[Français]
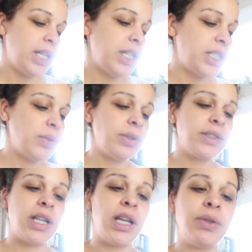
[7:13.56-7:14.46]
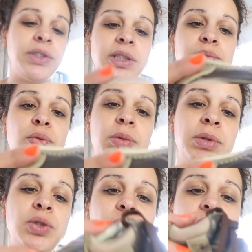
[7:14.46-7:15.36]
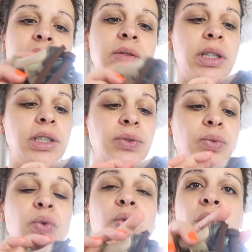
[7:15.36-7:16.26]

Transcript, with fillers: Et j'ai eu celle-là aussi pour bébé Chouki, ouais, qui sont trop